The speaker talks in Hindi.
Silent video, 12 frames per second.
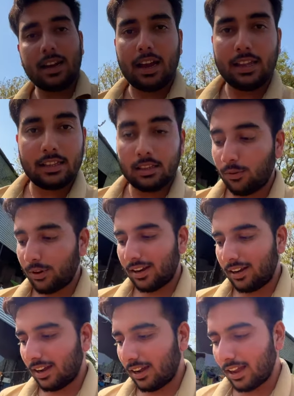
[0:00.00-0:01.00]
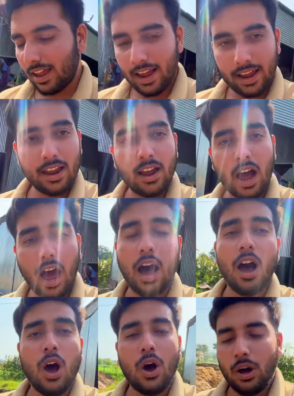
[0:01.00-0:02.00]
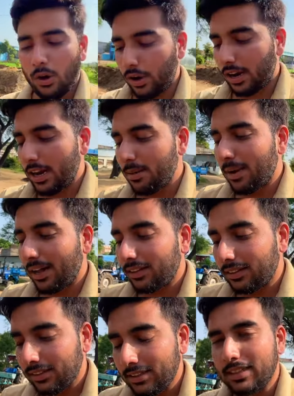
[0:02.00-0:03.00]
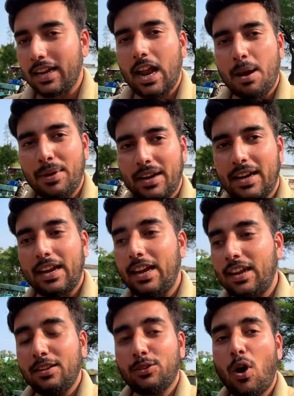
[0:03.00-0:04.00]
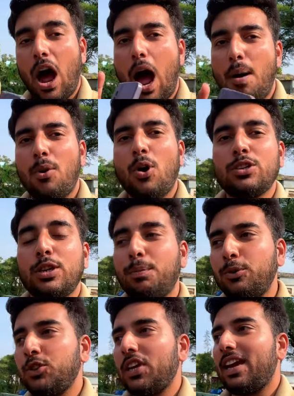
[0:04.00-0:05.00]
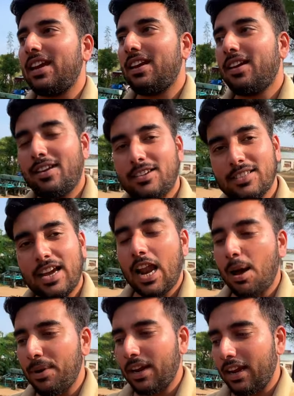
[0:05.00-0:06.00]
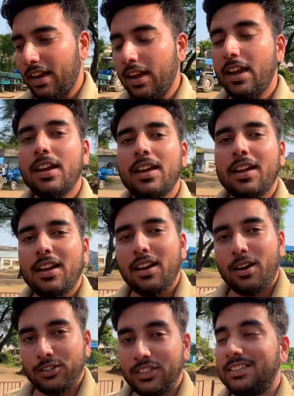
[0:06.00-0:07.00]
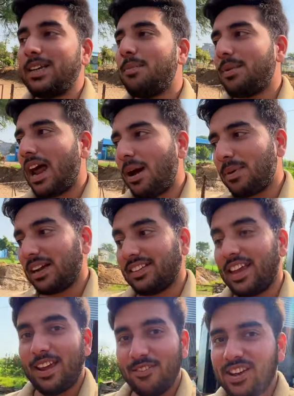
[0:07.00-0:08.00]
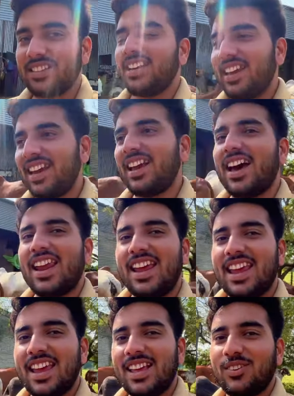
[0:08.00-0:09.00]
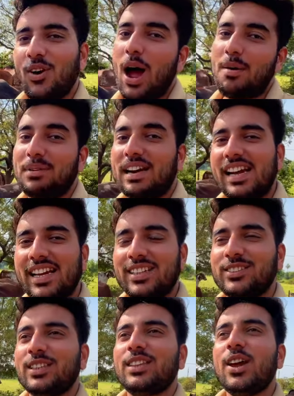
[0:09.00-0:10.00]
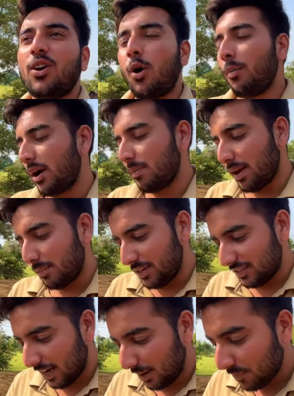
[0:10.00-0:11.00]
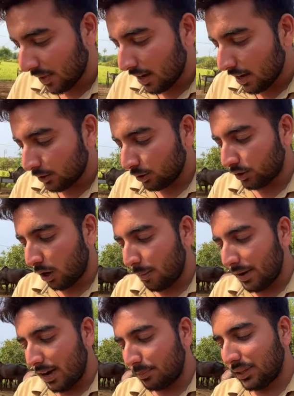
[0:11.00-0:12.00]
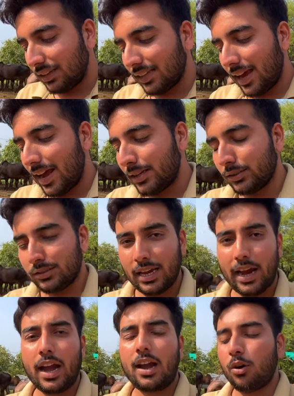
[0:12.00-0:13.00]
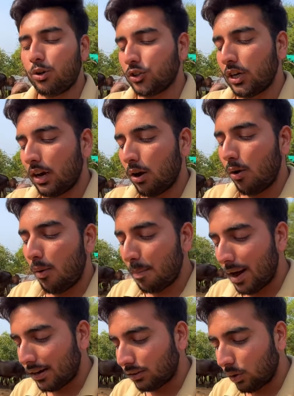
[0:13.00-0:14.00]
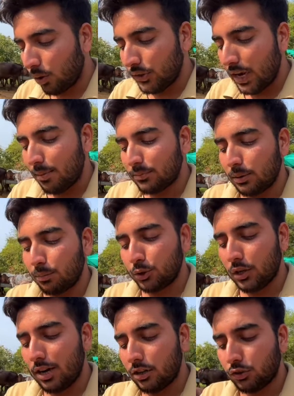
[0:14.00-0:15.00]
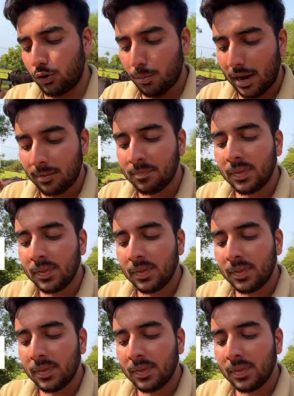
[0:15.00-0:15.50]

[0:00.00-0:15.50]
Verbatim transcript: लगा देता हूँ गेट लग गया है हाँ और रही बात इसका नाम रखने की तो आप लोगों से पूछ के ही इसका नाम रखेंगे जैसे हम नाम रखते हैं वैसे ही करेंगे तो आप ट्राई कर सकते हैं कमेंट में अभी से ही तो चलो भाई अब चलते हैं सेकंड क्वेश्चन के ऊपर तो ये हमसे पूछ रहे हैं शिव भाई